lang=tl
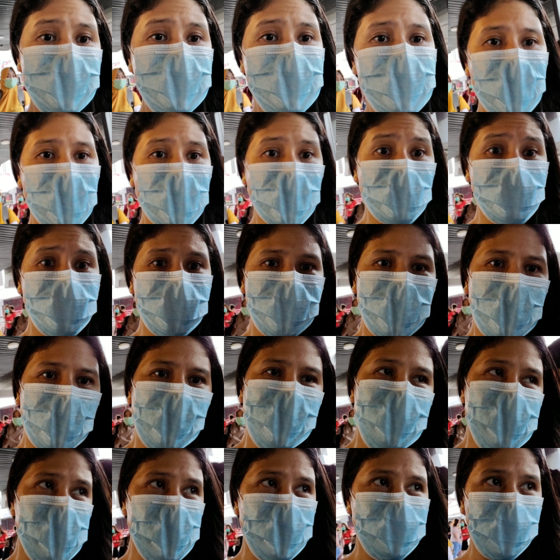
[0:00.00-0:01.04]
sa hapon na
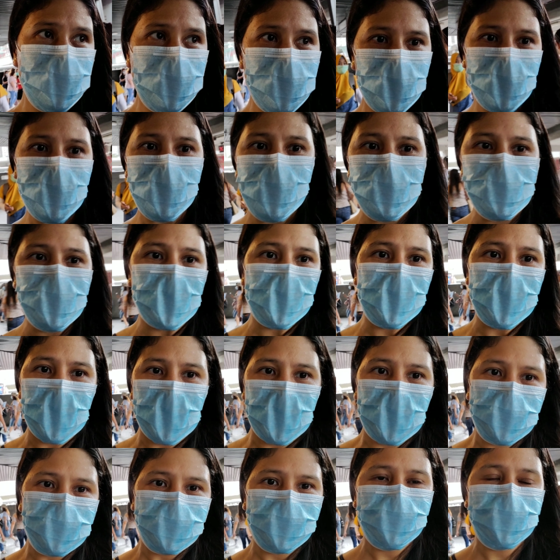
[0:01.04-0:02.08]
lang siguro ako mag
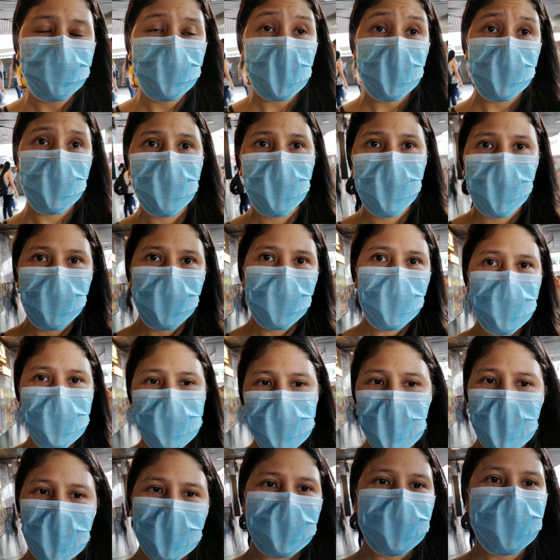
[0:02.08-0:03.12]
ano, maghuhulog
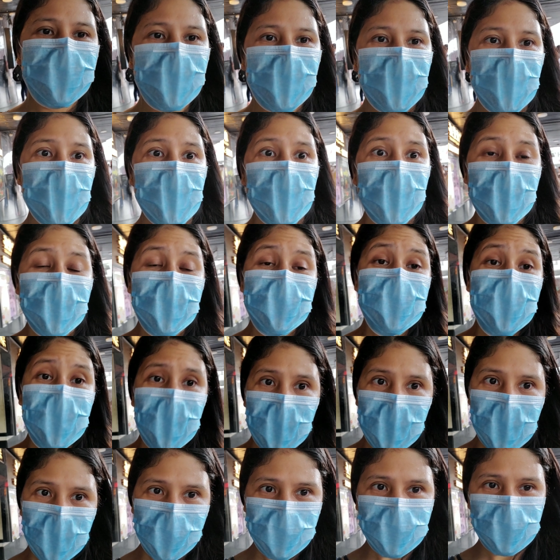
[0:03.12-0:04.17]
ng
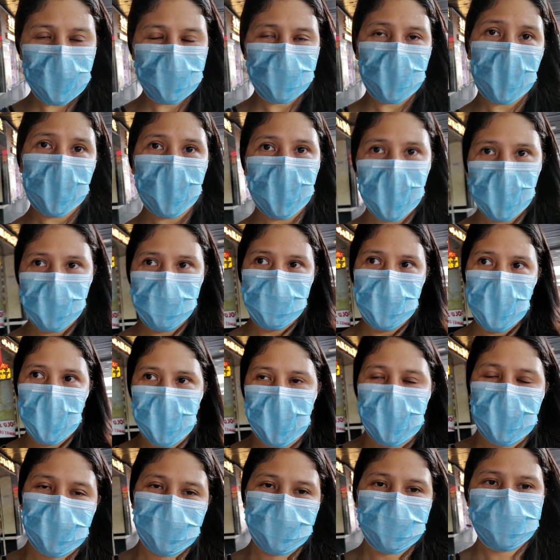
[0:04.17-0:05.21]
SS, pag-ibig
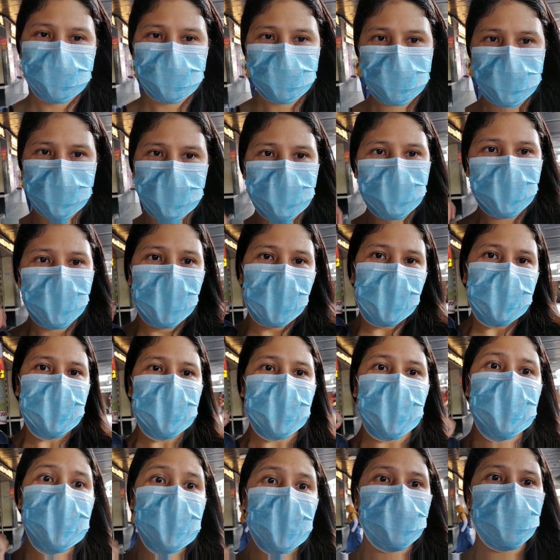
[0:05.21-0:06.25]
at
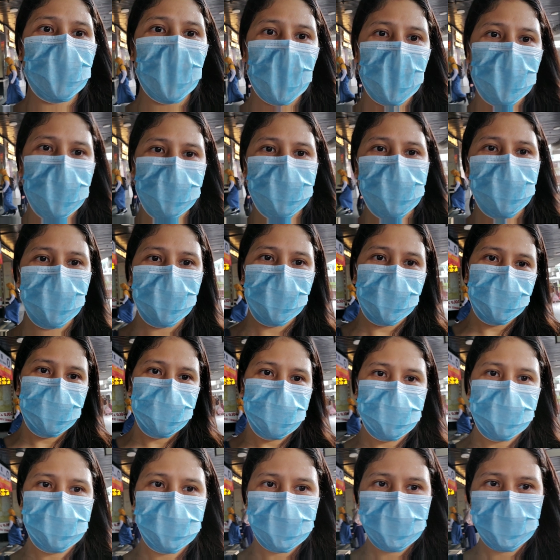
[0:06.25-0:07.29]
sa bangko
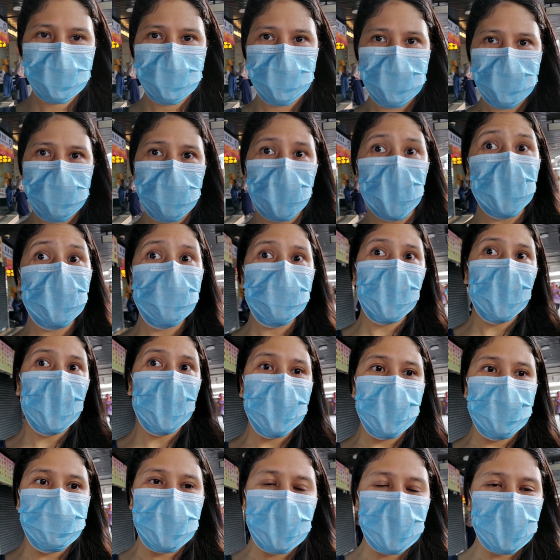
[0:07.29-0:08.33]
para
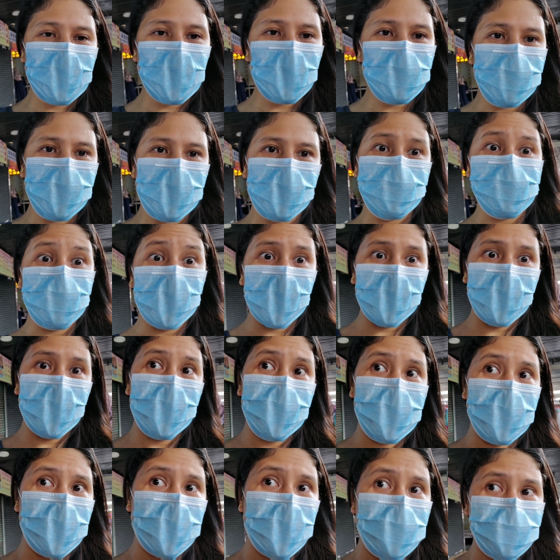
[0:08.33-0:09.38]
makatipid na ako ng pera.
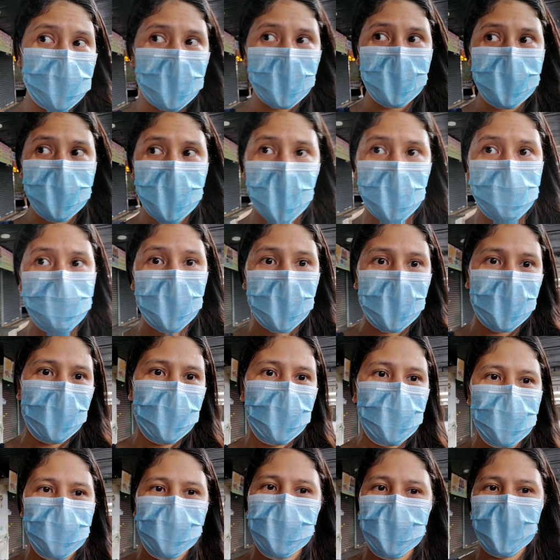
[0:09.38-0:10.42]
Grabe, ang daming,
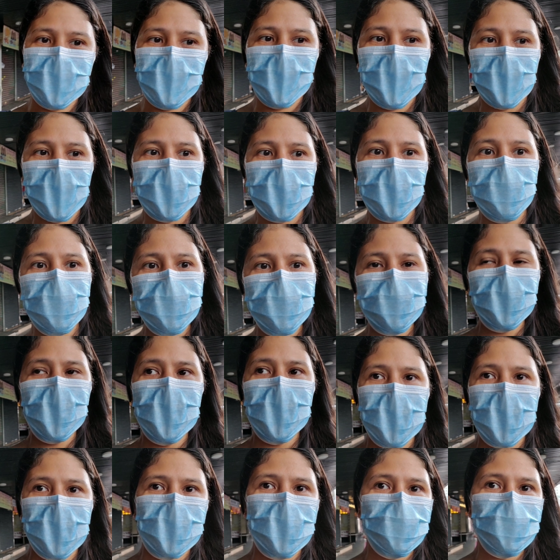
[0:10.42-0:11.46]
ang kong
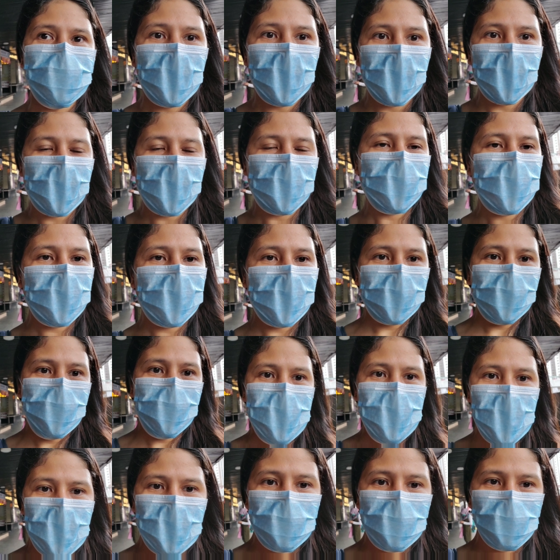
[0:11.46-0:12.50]
nakikita magaganda rito
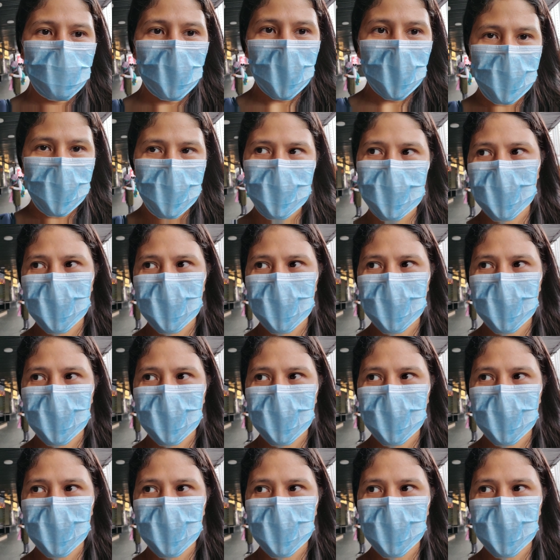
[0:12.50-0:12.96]
sa labas.